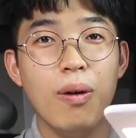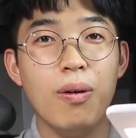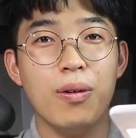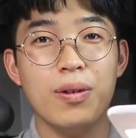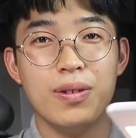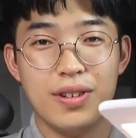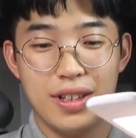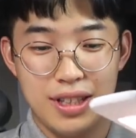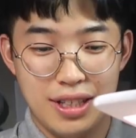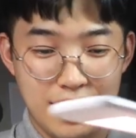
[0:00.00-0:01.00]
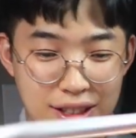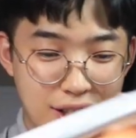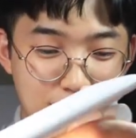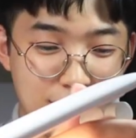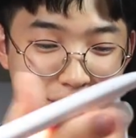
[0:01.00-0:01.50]
오,
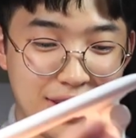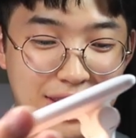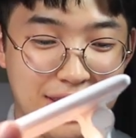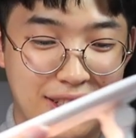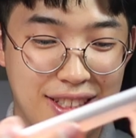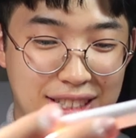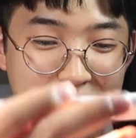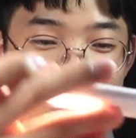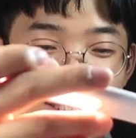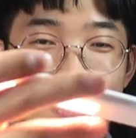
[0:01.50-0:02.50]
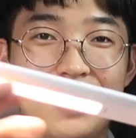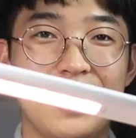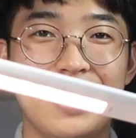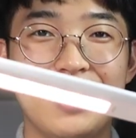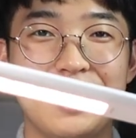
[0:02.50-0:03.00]
여러분 이런
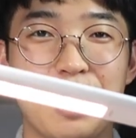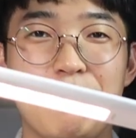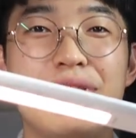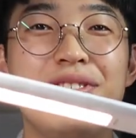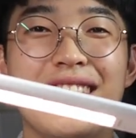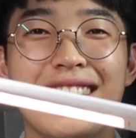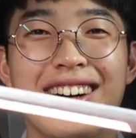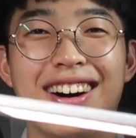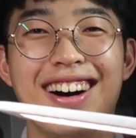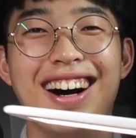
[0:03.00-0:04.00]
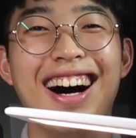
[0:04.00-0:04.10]
이런 제품이에요